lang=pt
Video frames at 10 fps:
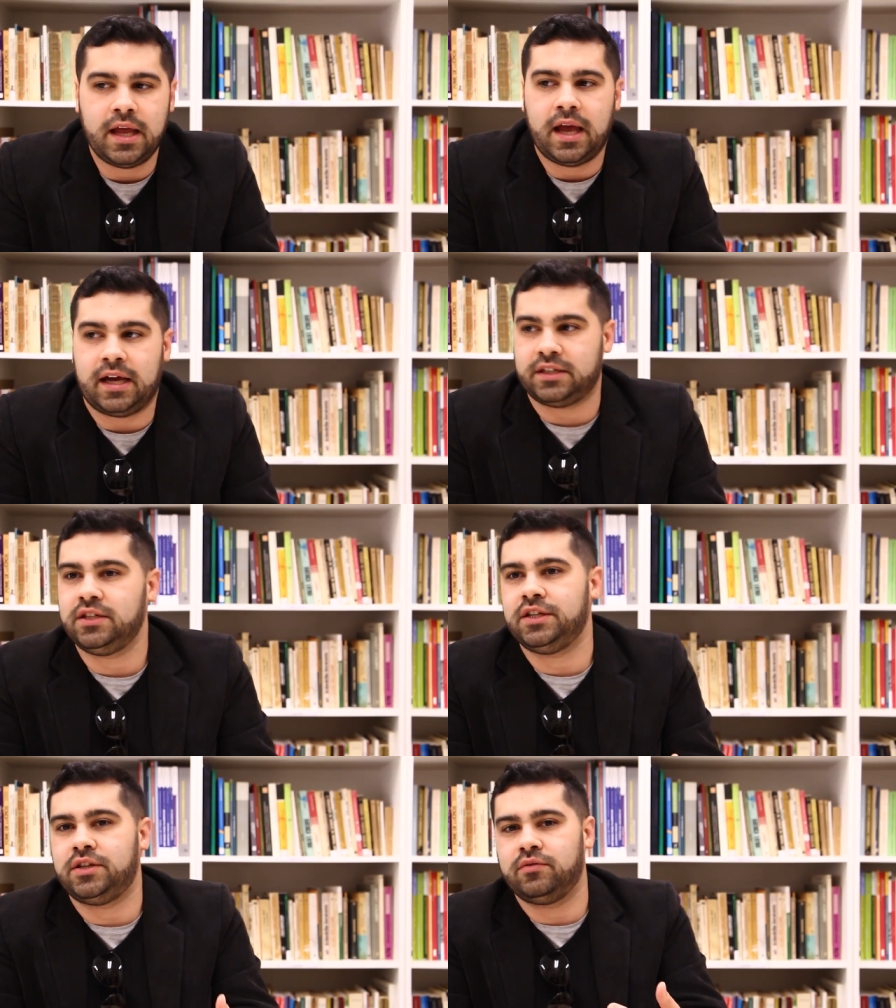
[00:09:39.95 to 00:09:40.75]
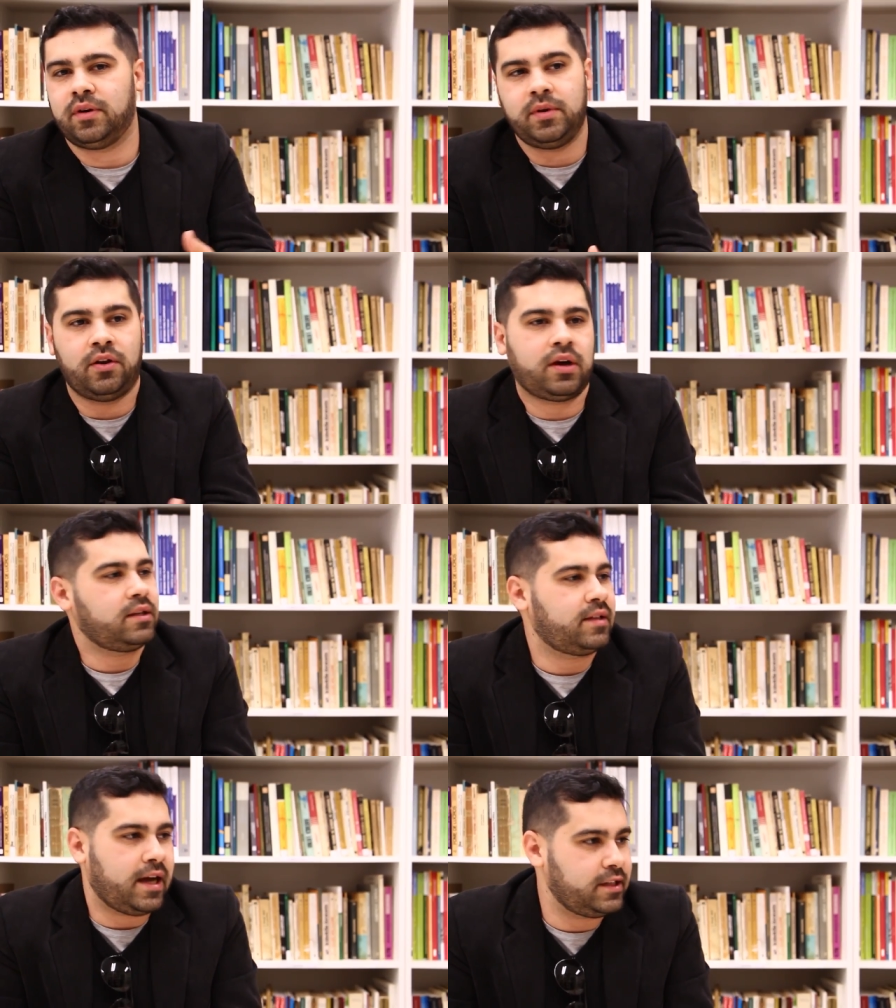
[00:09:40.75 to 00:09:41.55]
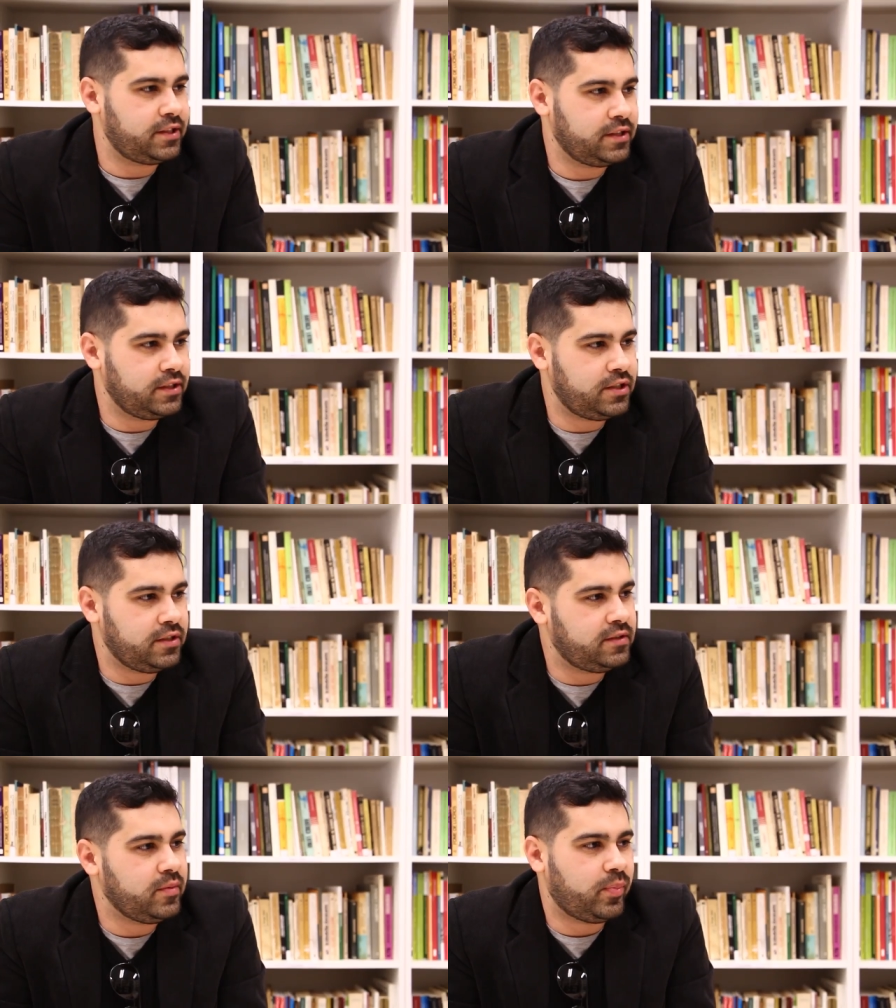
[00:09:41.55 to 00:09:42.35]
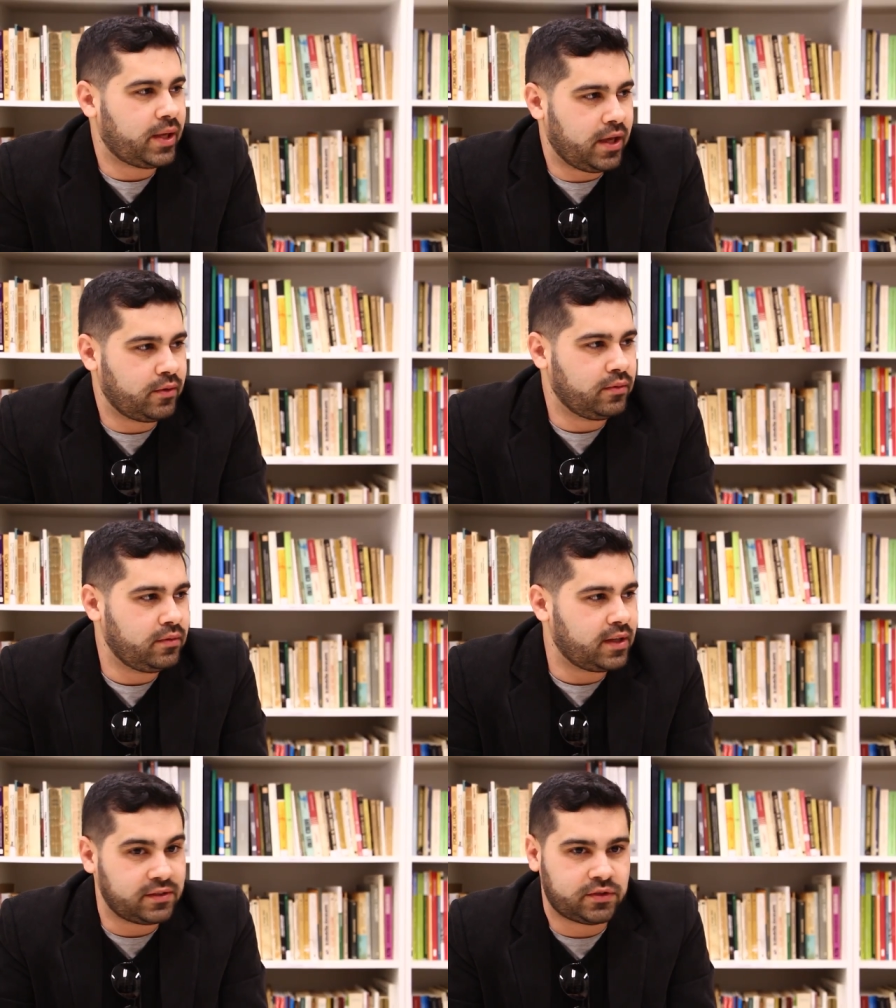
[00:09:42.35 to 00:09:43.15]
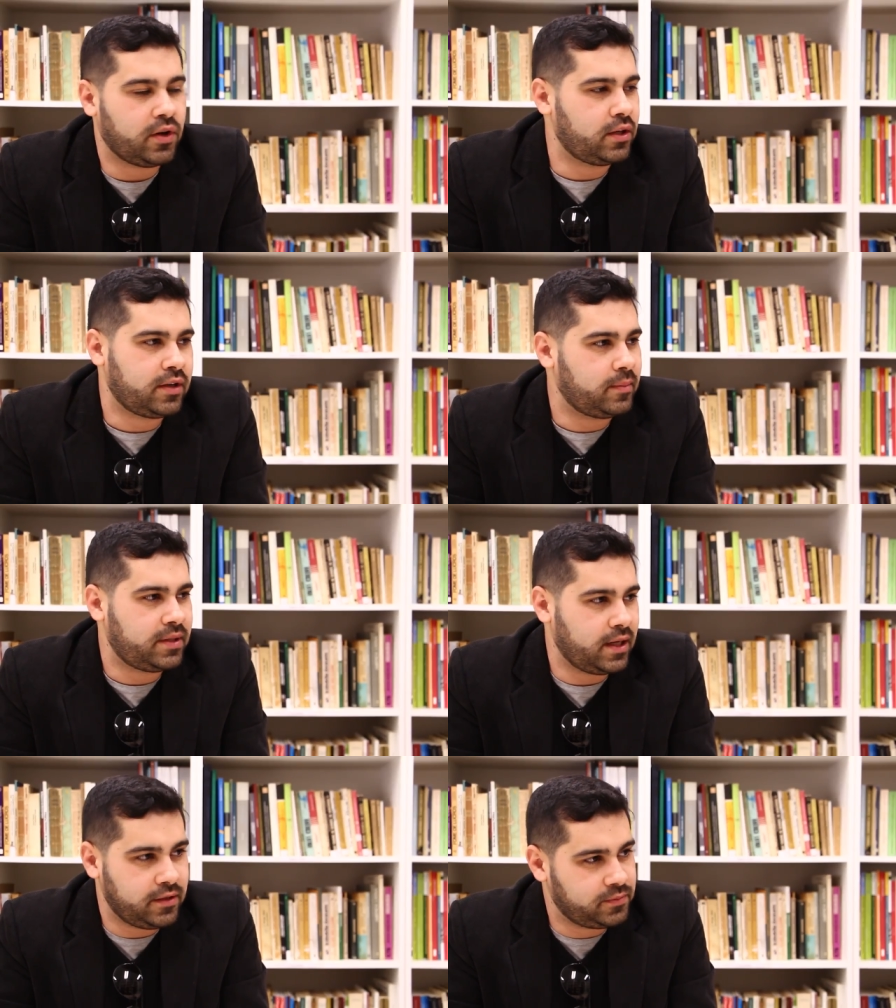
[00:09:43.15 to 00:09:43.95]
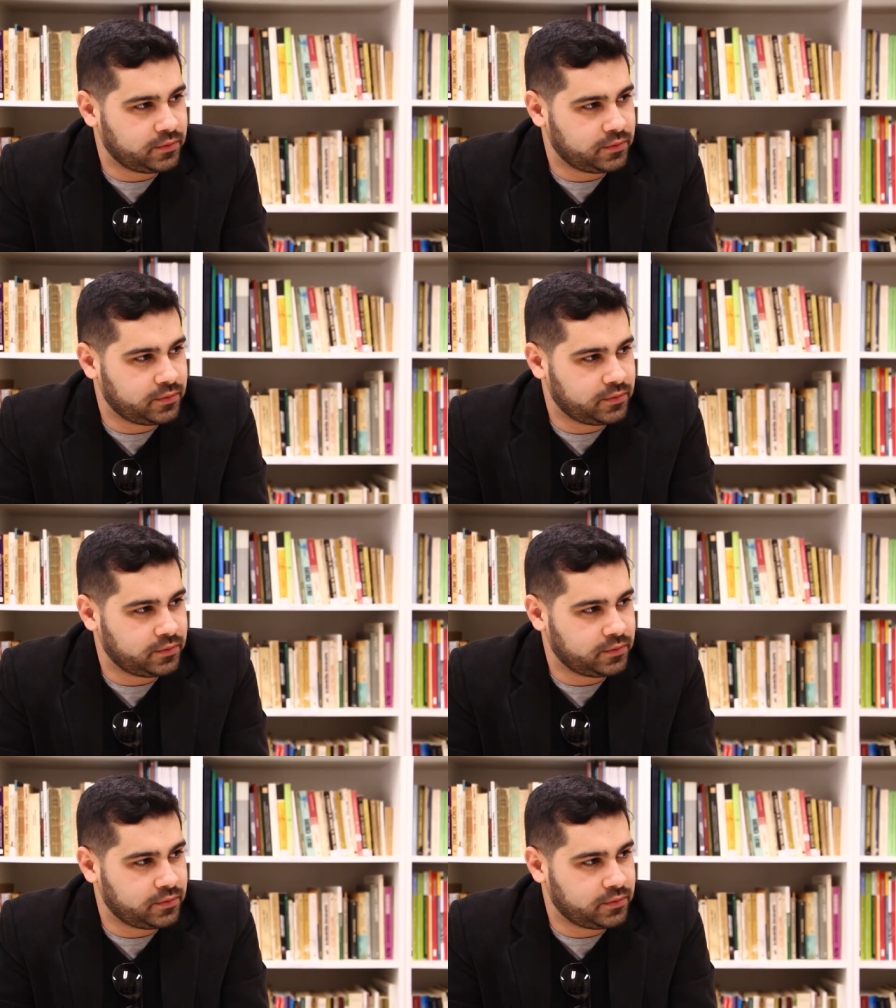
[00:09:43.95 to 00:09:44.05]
atingiu a menor taxa de desemprego na história do capitalismo